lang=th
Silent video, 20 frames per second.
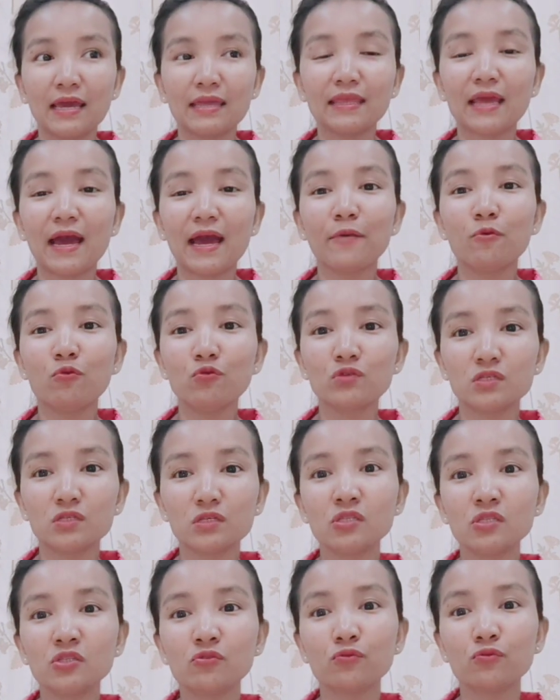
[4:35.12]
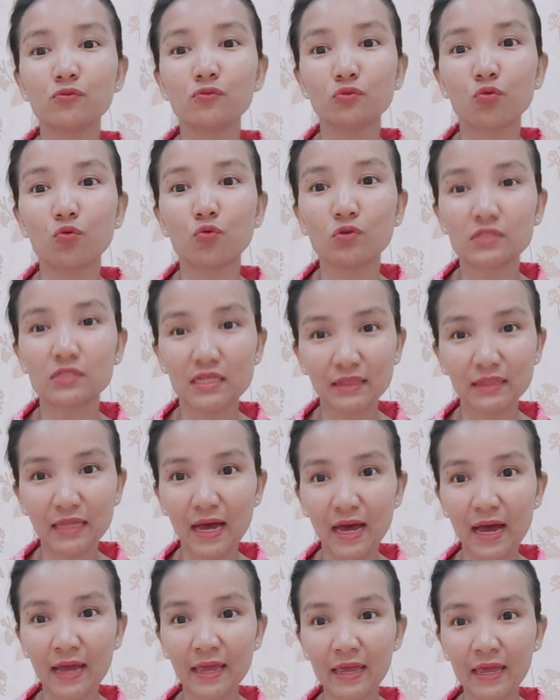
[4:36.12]
ยายหูซึกสูบถูกสตา
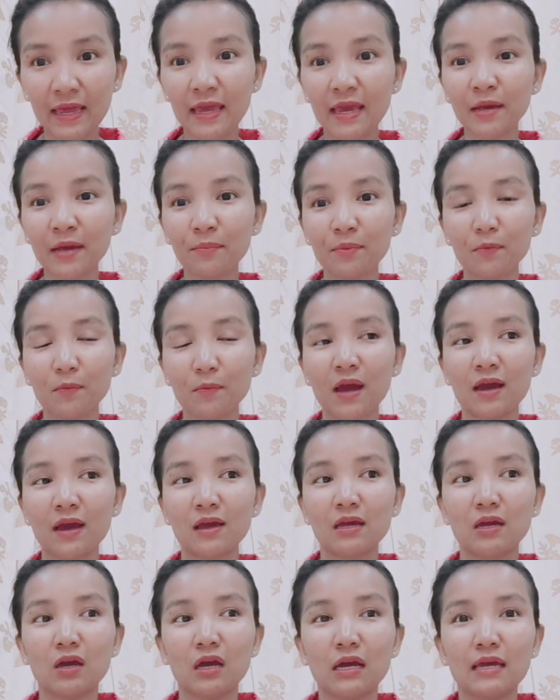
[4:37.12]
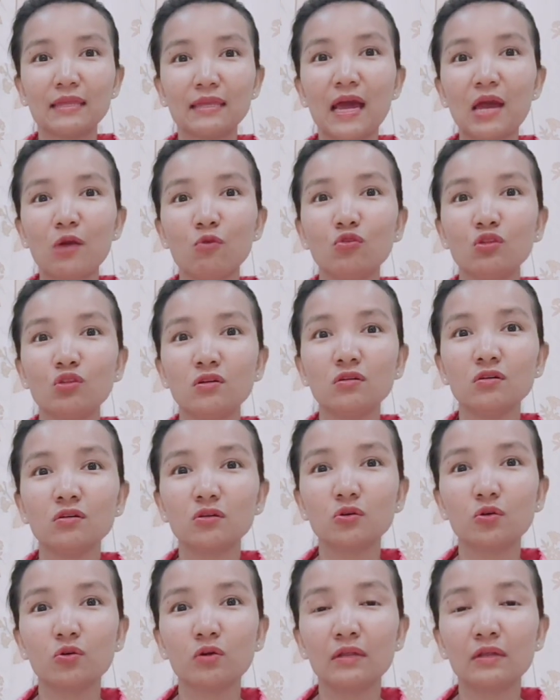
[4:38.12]
แห้งเป็นว่ายายหูทึก
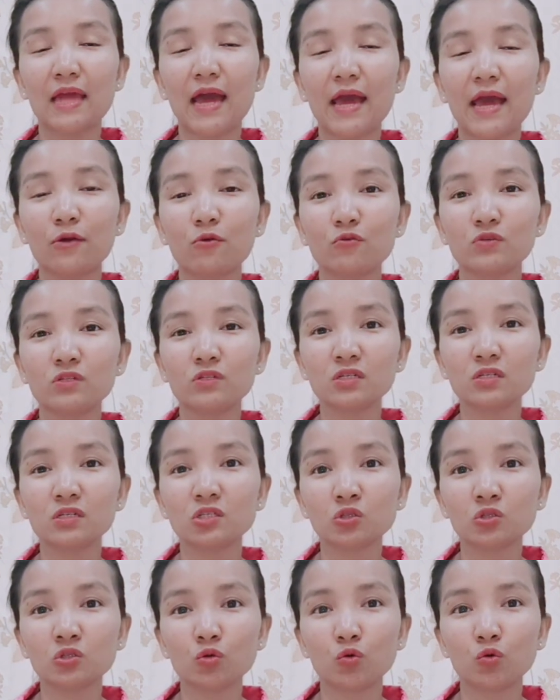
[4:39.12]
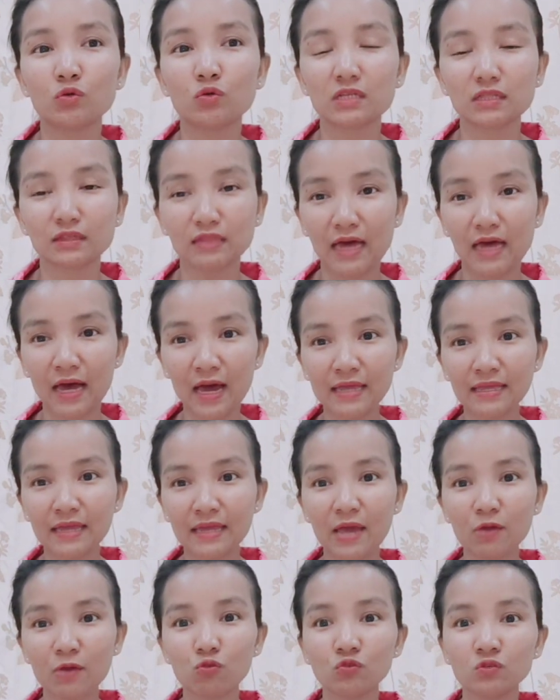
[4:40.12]
ยายหูซึกถูกสตา
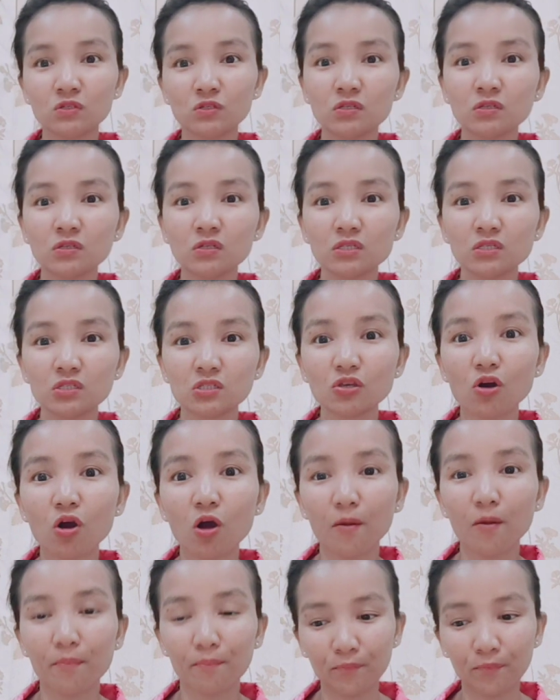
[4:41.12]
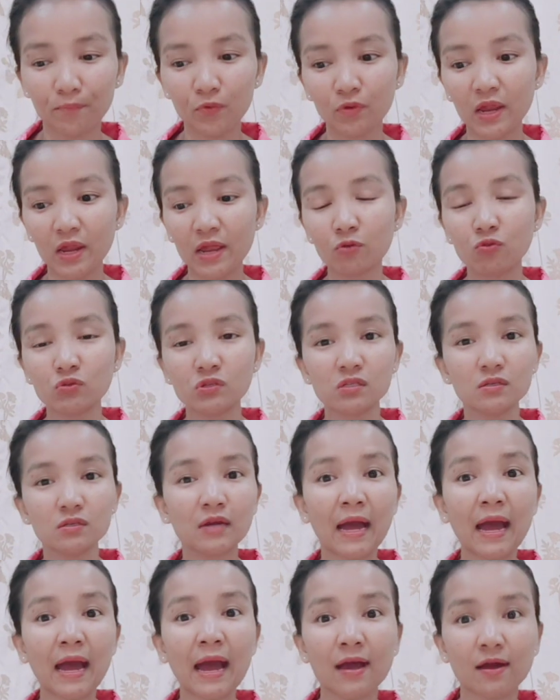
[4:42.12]
ยายหูซึกสอบยายหูซึก
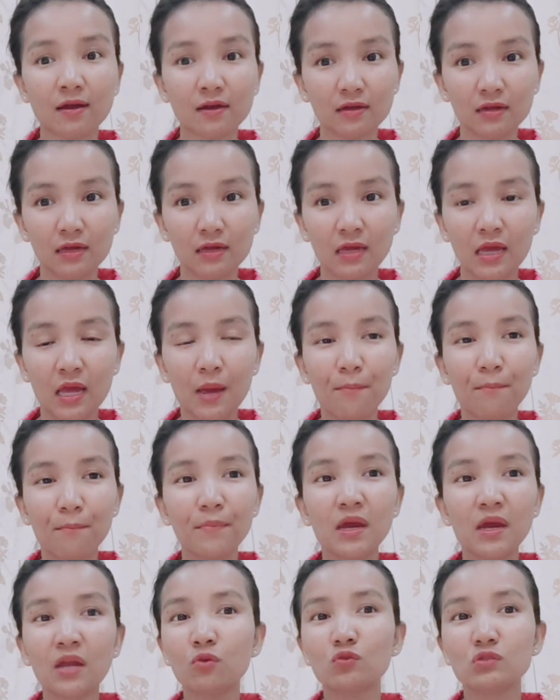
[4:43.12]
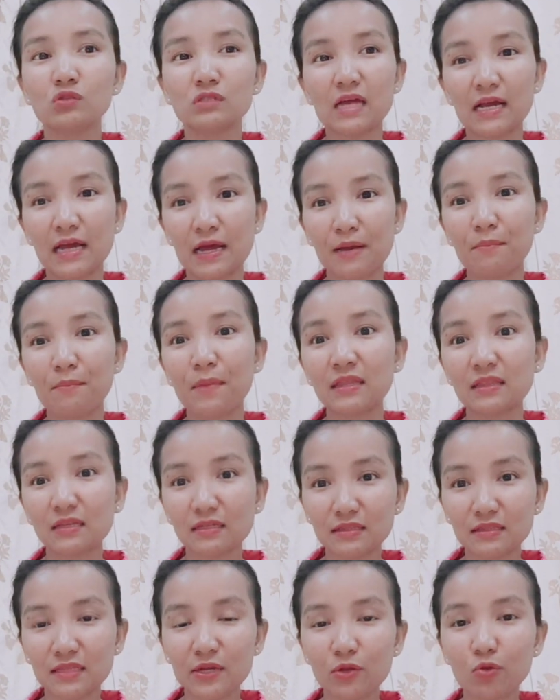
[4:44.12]
ฮัก เมื่อนหูจักกันมาตั้
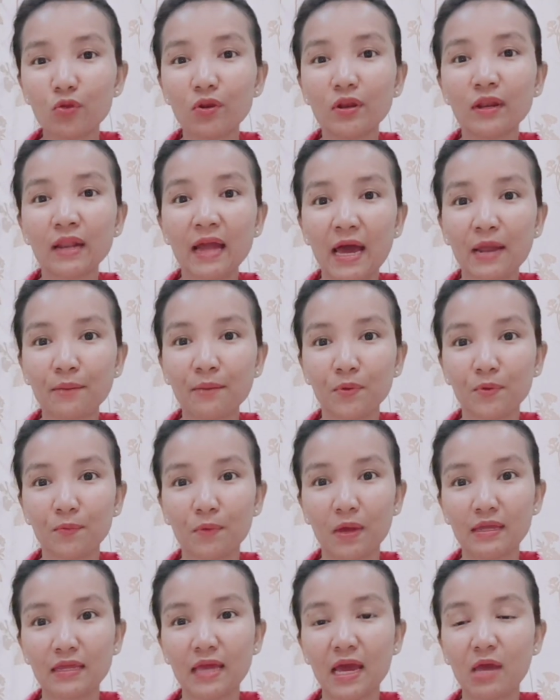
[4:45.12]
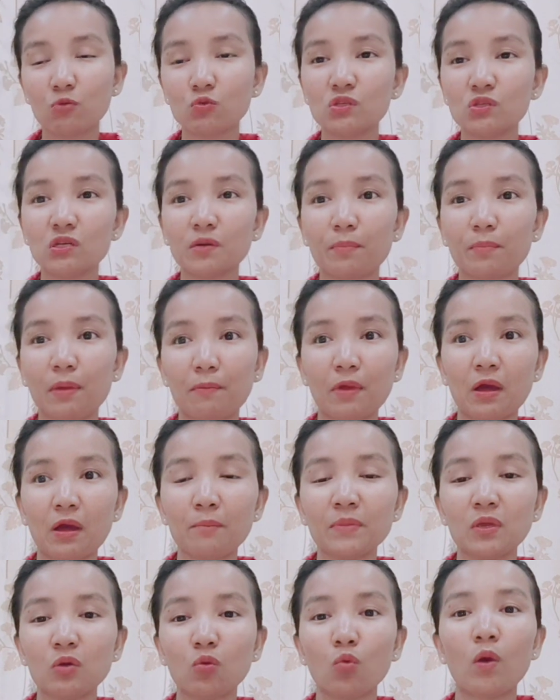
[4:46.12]
งแต่โดนนานเป็นว่ายายหูซึก แบบว่า
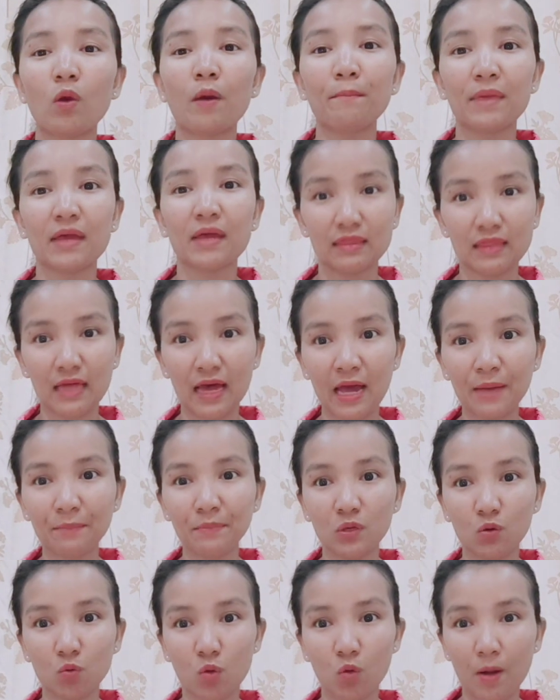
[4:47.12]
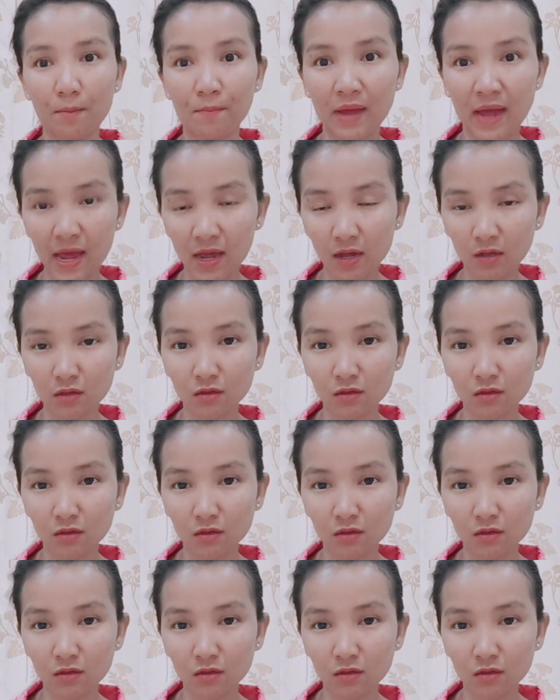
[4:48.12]
มีความเมตตา มีความฮัก